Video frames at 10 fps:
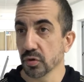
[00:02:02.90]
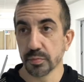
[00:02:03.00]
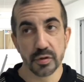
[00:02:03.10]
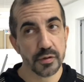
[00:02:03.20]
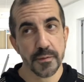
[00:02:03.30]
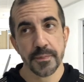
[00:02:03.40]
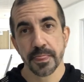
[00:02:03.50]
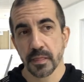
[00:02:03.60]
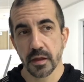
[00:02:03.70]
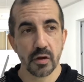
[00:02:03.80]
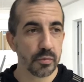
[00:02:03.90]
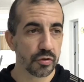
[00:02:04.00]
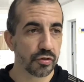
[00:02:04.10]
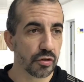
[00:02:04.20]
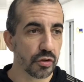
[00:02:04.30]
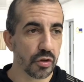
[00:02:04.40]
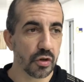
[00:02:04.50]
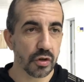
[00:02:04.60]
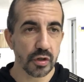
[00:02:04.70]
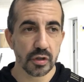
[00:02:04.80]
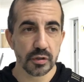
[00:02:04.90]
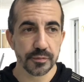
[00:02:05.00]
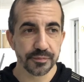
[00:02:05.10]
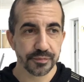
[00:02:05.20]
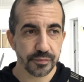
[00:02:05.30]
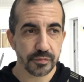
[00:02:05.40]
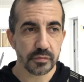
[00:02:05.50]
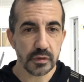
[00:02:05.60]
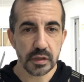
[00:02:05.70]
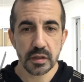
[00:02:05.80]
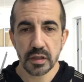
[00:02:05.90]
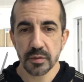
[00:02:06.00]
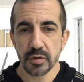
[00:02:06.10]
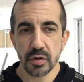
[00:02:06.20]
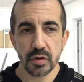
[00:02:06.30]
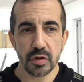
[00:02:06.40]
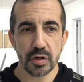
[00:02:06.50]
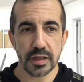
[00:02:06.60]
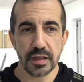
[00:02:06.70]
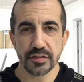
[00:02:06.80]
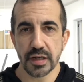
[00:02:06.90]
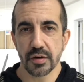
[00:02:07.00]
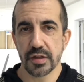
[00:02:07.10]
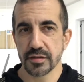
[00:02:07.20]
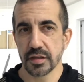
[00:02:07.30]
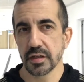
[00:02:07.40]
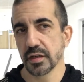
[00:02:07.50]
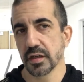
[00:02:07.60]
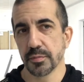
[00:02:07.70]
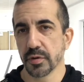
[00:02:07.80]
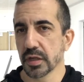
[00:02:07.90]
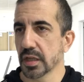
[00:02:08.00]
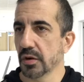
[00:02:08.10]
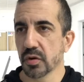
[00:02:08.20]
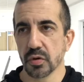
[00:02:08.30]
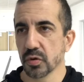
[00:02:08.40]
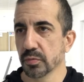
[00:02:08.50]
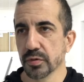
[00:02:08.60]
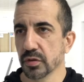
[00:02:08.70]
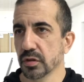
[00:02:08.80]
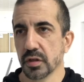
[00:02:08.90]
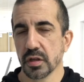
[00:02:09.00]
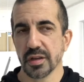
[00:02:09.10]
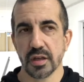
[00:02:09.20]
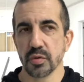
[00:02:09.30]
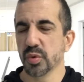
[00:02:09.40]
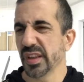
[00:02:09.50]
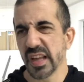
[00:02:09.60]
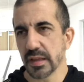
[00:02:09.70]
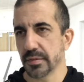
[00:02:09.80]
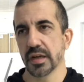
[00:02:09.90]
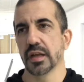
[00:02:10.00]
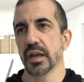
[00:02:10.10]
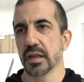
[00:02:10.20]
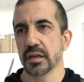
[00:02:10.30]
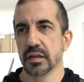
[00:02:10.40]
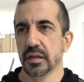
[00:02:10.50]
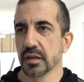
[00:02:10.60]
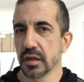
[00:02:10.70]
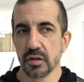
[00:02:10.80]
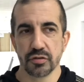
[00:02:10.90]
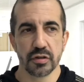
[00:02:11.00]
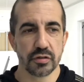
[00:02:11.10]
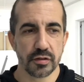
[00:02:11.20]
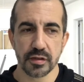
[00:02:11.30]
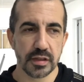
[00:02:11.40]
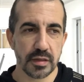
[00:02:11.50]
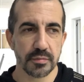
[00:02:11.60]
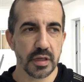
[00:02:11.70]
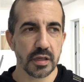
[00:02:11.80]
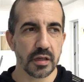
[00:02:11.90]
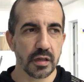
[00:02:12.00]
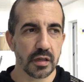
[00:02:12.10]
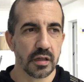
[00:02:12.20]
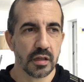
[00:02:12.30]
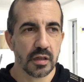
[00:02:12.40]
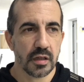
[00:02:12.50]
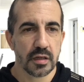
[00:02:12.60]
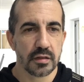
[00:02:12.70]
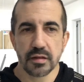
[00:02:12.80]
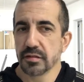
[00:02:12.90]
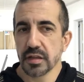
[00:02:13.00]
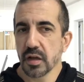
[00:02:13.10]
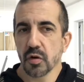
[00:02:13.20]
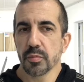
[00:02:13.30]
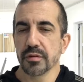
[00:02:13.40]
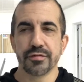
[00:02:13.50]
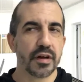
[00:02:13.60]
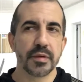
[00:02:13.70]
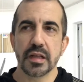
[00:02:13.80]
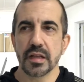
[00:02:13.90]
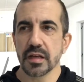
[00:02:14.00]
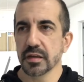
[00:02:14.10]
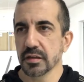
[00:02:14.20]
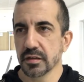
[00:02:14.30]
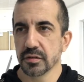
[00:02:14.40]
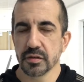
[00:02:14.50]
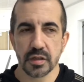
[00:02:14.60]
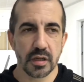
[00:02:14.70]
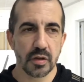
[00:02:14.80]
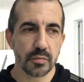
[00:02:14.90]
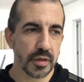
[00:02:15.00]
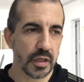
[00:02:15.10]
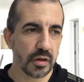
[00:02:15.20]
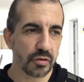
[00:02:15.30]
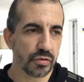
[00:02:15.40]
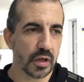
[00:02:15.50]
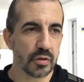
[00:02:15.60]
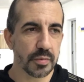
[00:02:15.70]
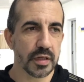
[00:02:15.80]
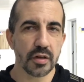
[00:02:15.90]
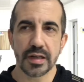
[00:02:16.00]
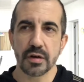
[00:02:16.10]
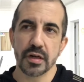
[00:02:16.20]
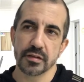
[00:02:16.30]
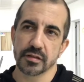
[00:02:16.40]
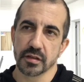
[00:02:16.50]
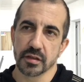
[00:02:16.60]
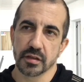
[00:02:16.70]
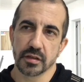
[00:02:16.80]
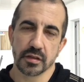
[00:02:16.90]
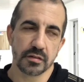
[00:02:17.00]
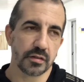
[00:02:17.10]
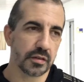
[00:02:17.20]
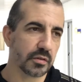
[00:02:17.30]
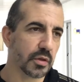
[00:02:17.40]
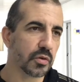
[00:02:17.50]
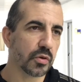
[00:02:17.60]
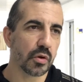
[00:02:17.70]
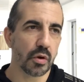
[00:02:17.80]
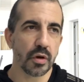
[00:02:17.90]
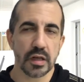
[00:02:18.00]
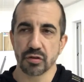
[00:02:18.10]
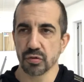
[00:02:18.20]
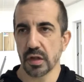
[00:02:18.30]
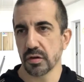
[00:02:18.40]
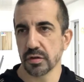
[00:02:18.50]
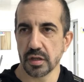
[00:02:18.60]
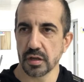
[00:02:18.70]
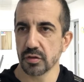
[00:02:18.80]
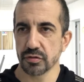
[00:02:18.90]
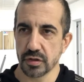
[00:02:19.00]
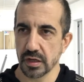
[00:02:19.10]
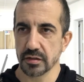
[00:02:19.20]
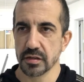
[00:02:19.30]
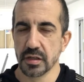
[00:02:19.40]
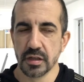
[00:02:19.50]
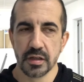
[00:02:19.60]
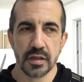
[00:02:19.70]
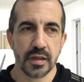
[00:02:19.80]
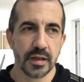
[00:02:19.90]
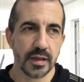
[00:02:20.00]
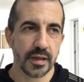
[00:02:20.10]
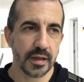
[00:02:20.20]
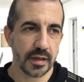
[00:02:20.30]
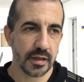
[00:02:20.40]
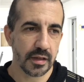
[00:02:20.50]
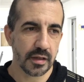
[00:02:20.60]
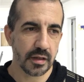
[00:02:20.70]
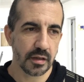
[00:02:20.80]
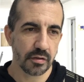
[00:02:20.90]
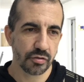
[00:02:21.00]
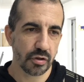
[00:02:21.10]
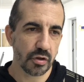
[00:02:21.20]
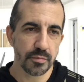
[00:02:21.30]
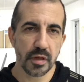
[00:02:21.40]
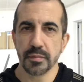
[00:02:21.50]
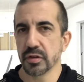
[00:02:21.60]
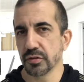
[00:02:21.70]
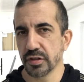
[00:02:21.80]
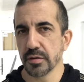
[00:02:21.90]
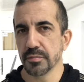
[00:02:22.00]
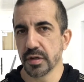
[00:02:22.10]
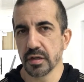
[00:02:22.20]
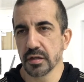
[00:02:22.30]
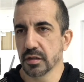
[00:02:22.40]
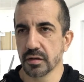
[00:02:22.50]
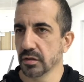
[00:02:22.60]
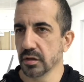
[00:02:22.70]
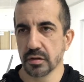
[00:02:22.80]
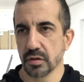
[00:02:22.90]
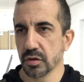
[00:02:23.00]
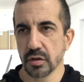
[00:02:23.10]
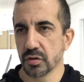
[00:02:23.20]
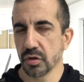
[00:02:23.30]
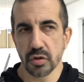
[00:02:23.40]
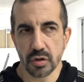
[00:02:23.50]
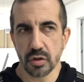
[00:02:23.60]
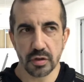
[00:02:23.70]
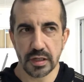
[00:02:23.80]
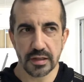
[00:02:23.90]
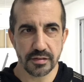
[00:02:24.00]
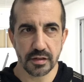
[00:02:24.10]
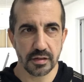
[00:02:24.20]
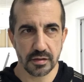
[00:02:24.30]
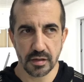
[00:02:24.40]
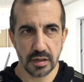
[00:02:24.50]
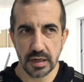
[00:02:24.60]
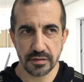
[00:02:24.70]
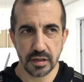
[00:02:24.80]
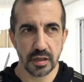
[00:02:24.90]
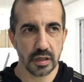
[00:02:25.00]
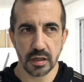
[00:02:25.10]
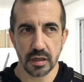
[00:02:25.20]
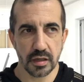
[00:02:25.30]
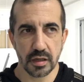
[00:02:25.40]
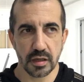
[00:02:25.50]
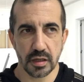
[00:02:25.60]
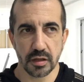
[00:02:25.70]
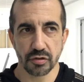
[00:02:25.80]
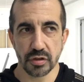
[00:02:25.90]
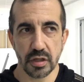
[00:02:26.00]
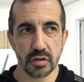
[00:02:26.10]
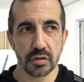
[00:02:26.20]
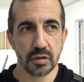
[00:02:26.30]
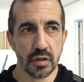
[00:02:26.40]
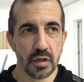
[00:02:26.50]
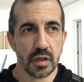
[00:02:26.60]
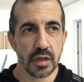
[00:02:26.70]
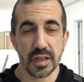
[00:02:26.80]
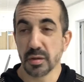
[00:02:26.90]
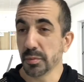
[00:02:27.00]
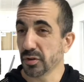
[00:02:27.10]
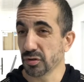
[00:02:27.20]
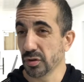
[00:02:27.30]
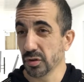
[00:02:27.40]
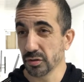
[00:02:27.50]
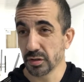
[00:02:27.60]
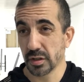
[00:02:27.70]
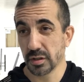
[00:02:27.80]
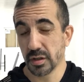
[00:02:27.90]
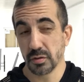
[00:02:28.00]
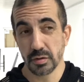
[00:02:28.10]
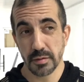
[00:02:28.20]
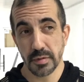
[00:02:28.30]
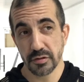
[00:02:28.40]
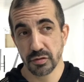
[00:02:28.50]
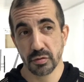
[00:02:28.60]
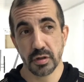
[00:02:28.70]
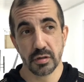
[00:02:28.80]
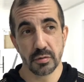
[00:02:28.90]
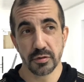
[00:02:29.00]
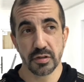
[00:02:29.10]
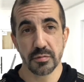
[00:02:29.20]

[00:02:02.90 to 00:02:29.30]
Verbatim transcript: en grupo, que es como yo logro, digamos, logro que el taller avance, es porque trabajo en grupo, en unidad más que nada, que los chicos se sientan bien, que, se sientan como en familia, que el compañero ayuda al compañero a que avance, y si viene uno nuevo hay que ayudarlo entre dos o tres. Eh, yo lo implemento siempre, donde estoy, donde doy clase, en, las sedes que, yo tengo, que en este momento son dos, que tengo una en Vaso, bueno, como